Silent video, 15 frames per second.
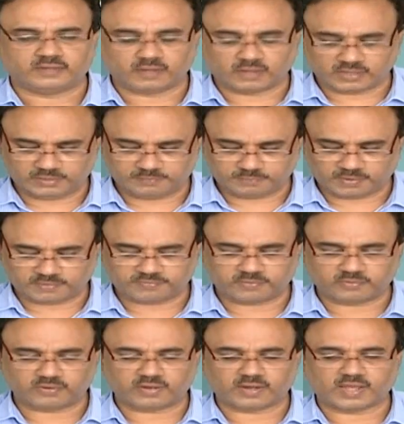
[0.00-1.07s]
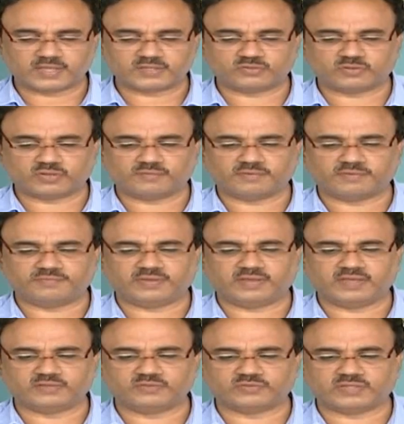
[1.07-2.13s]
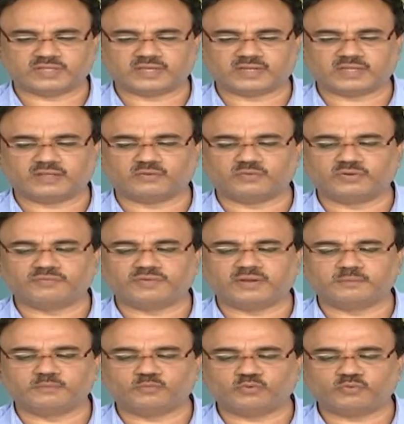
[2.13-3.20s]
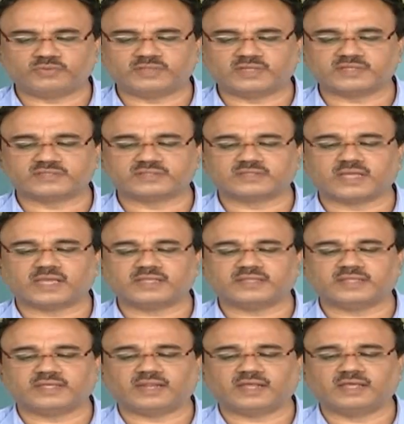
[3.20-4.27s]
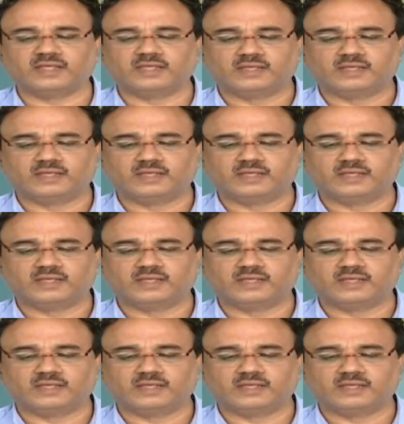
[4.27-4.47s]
టారెంట్ ఫార్మా కూడా లాస్ట్ ఒక వన్ వీక్గా చూస్తే కనుక రెండు వేల మూడు వందల స్థాయి దగ్గర